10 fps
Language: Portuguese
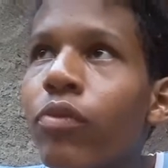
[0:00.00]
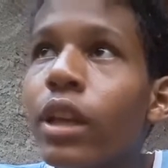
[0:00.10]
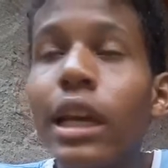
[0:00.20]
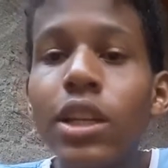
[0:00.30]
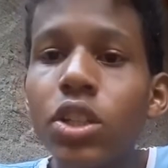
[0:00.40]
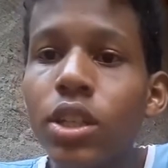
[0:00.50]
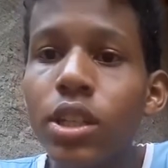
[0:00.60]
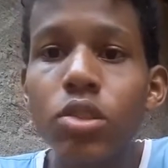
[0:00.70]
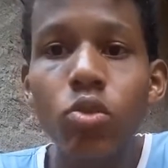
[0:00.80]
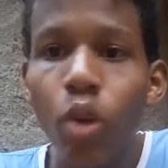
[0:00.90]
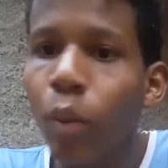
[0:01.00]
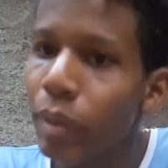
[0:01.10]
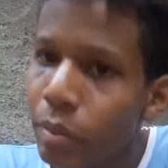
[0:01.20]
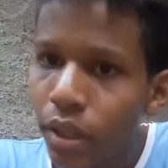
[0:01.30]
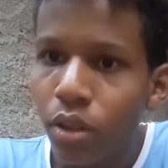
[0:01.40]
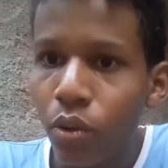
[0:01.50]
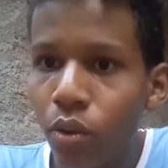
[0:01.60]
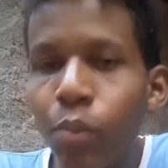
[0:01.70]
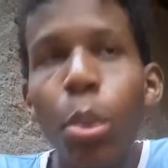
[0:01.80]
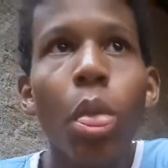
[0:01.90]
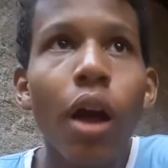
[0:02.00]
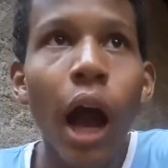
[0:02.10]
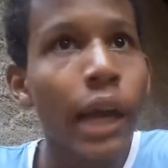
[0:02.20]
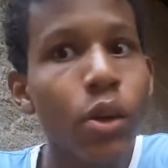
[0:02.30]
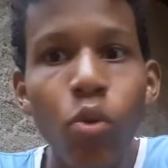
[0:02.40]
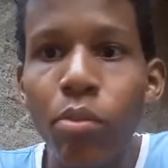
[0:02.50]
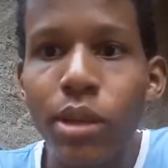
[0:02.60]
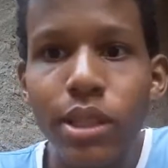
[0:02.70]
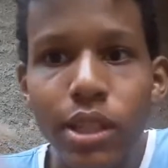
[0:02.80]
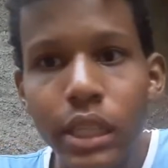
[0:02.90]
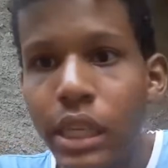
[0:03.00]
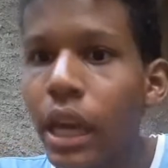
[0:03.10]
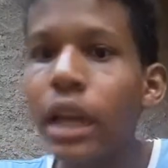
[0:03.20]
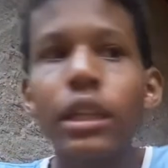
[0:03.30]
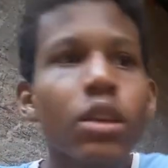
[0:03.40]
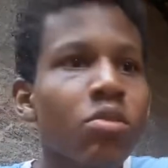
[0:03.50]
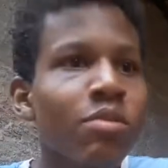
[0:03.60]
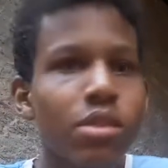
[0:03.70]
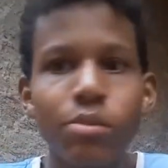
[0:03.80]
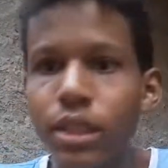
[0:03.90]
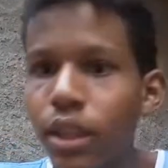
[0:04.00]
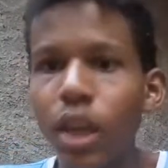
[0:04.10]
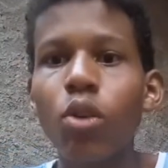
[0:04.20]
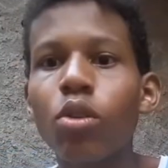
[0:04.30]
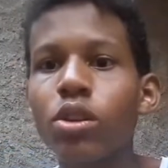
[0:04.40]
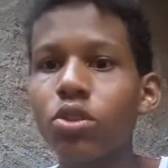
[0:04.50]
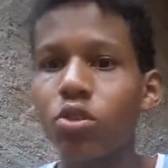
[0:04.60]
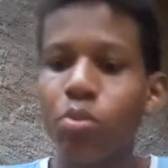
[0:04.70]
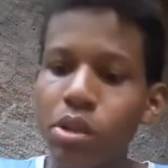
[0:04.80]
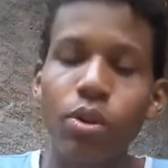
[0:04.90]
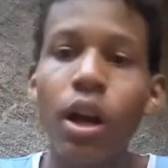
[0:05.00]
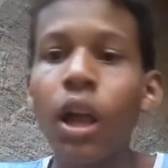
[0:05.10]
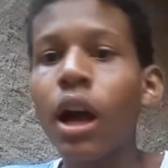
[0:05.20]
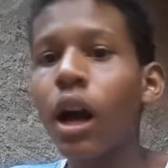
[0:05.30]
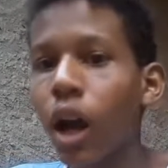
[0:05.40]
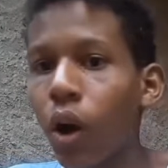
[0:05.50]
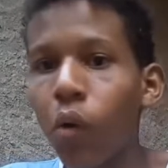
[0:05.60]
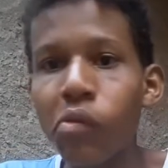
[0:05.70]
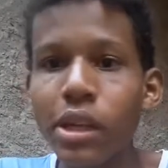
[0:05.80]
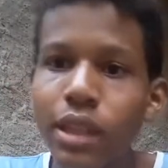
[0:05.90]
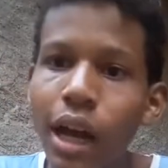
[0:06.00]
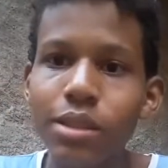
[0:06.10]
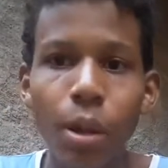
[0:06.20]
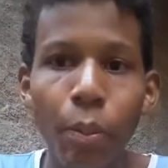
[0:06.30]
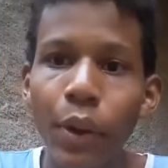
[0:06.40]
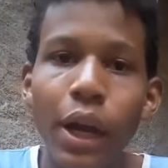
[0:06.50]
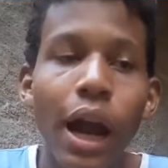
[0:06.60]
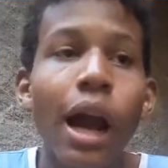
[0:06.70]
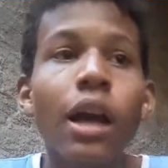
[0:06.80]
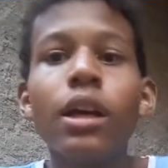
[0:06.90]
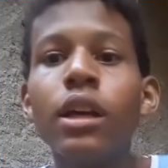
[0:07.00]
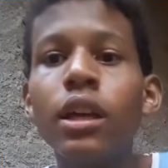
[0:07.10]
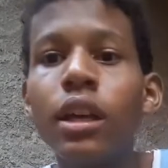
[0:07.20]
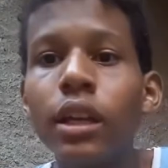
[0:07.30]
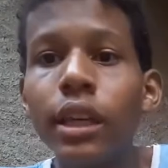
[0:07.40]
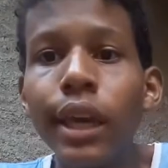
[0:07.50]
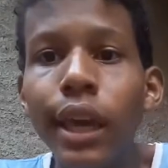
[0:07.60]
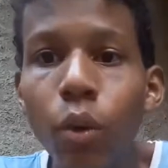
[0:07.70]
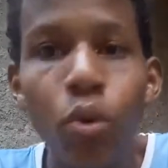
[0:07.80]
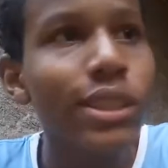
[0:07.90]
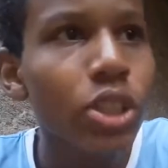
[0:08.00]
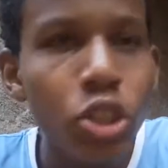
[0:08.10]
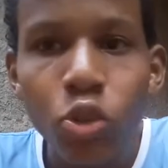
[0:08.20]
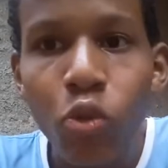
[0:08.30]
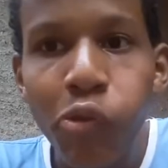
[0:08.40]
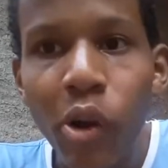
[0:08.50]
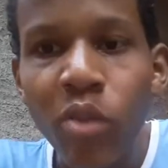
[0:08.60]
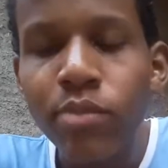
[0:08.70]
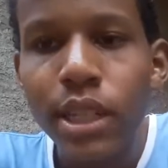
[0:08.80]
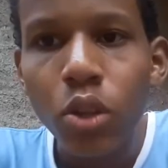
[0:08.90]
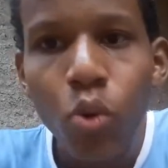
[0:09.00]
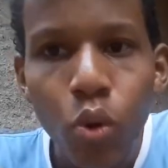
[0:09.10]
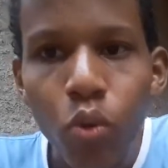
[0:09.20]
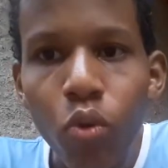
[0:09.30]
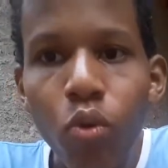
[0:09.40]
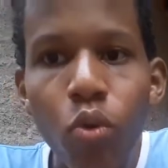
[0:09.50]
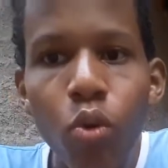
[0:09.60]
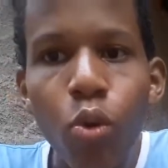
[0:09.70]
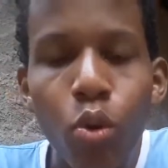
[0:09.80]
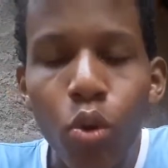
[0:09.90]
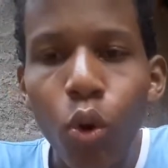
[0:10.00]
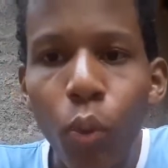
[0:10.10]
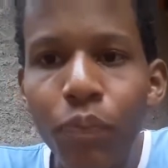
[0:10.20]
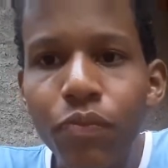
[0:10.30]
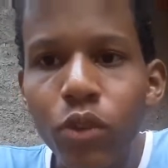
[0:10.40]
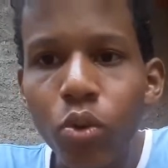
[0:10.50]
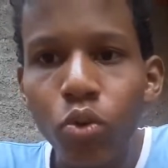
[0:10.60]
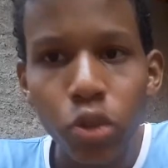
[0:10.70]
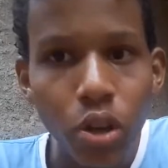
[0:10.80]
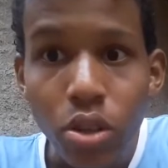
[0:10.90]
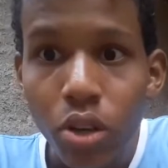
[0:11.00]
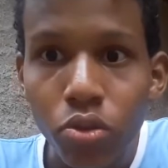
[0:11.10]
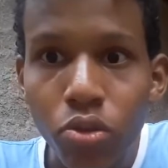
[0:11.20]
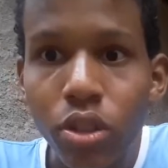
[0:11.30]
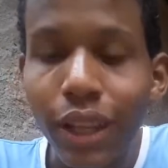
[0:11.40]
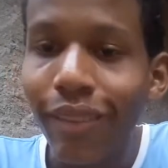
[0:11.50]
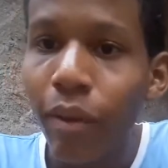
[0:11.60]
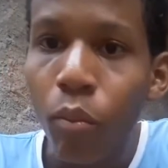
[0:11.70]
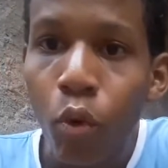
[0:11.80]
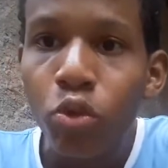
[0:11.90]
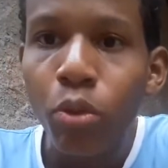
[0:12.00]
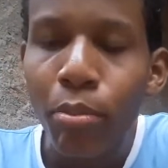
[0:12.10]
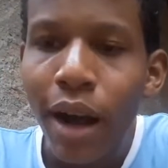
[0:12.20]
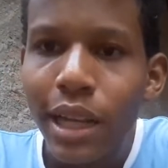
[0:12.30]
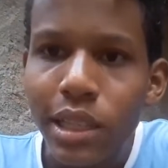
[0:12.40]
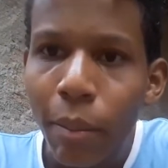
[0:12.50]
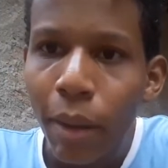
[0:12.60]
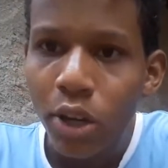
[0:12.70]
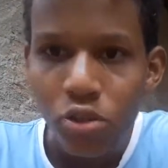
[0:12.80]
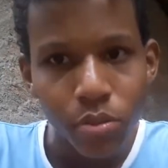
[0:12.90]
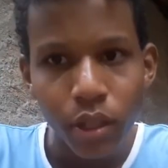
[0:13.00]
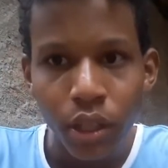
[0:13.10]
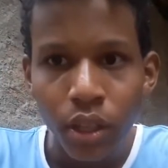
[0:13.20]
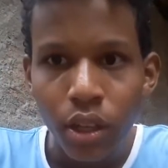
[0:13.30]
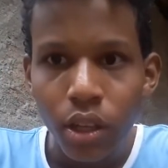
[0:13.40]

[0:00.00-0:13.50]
Eles disse assim: top, amigo. Aí eu comecei a seguir ele, ele começou a me seguir, a gente começou a, a conversar, a se apoiar. E quando a gente foi começando, o, o, o Tiranossauro Studios estava muito mais abaixo de mim.